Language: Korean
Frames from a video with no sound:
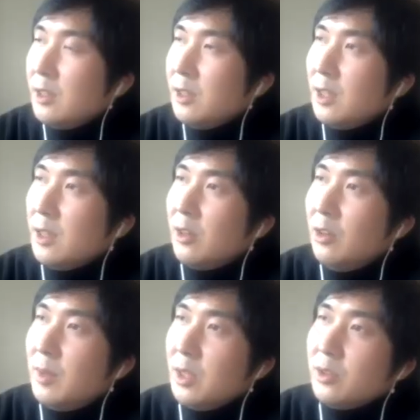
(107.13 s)
제가
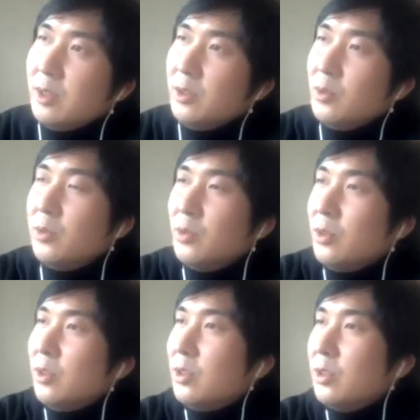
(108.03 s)
얼마 전에도
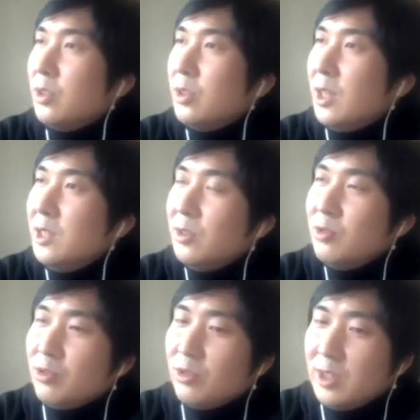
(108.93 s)
어떤 한
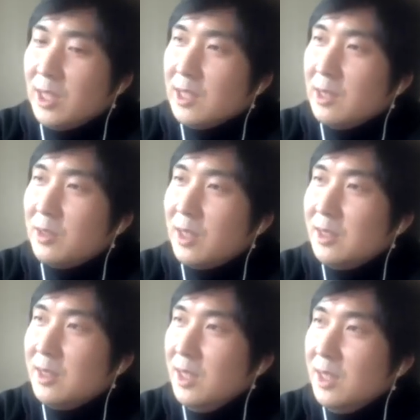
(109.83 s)
선수를 상담을
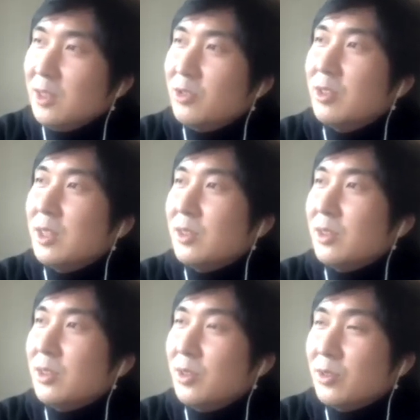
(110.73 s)
하는데 이 친구가
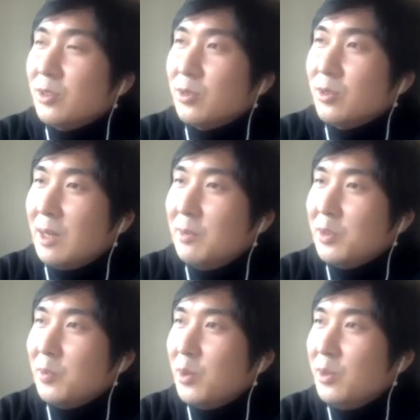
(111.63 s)
전형적으로
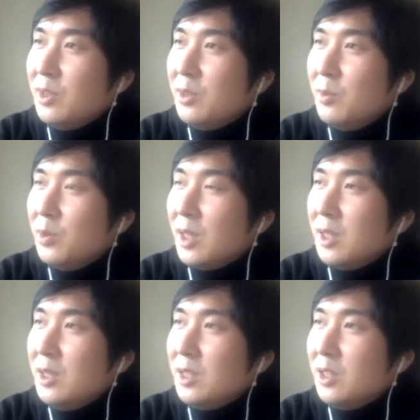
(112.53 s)
감정 표현을
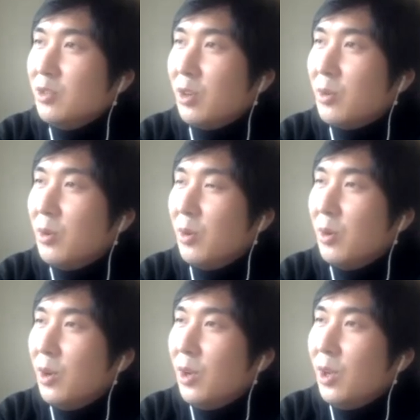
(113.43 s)
못하는 친구였고
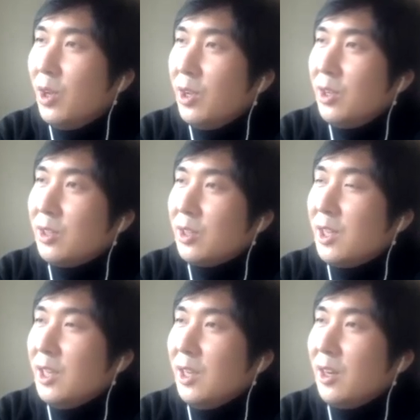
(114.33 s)

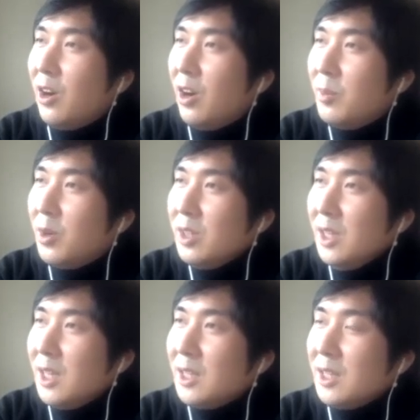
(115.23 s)
특히
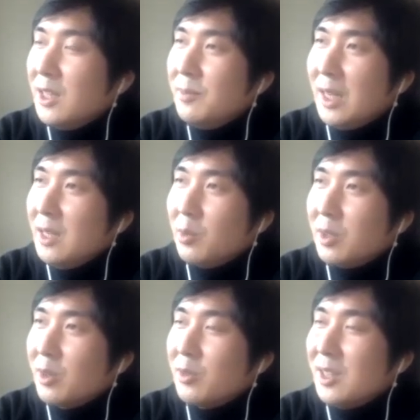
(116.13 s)
어머니한테는 많이
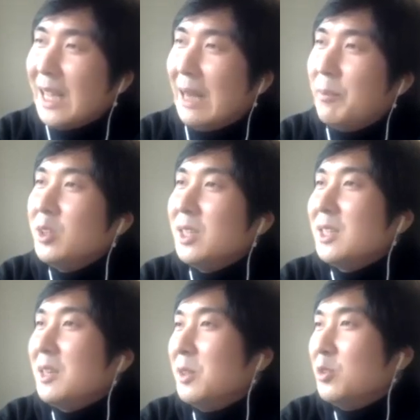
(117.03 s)
못하고
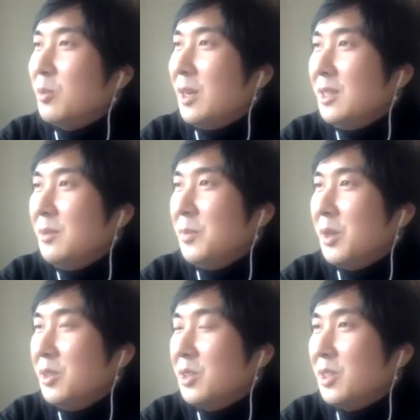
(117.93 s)
아버지한테만 좀 하는
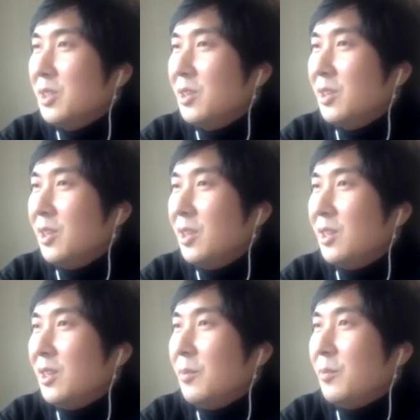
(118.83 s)
편이었어요.
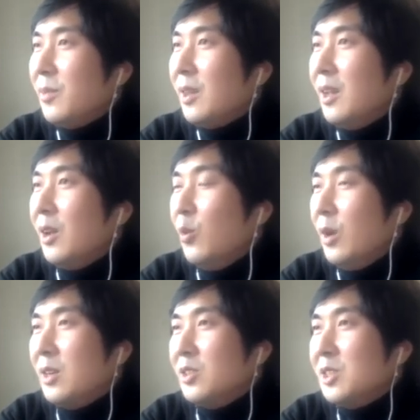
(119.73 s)
근데
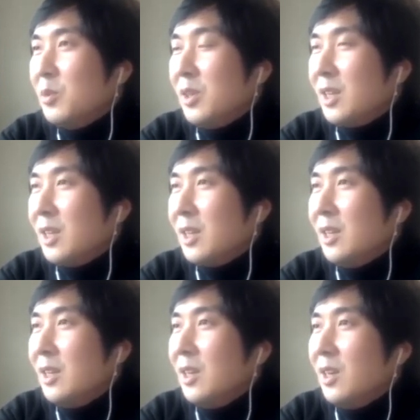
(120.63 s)
왜 그런지 보니까
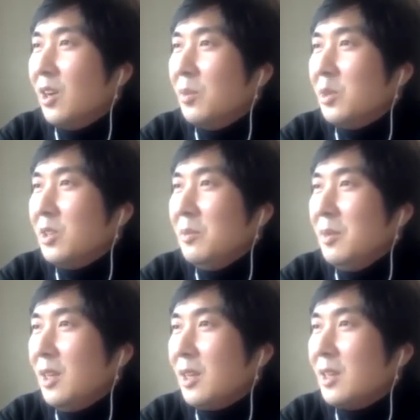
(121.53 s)
어머님이